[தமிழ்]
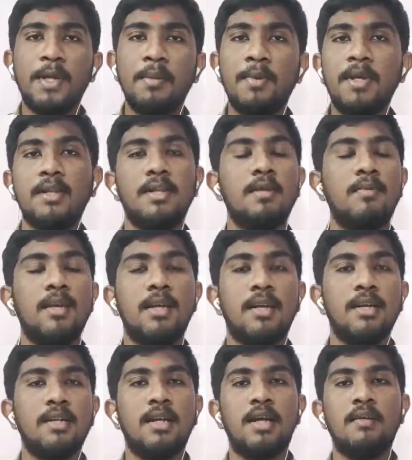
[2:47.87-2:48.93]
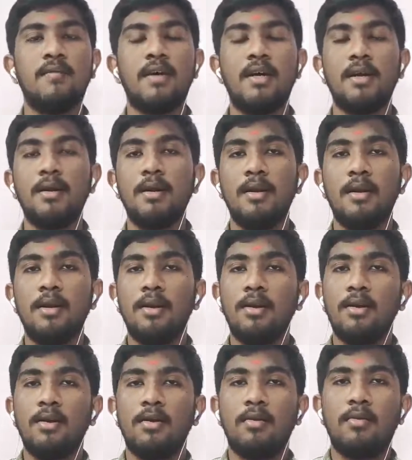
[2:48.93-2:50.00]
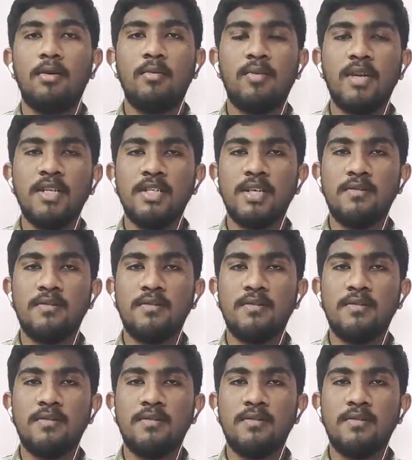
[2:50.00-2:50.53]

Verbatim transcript: பேர்பட்ட திருமலை அனந்தாழ்வார் ஒரு முறை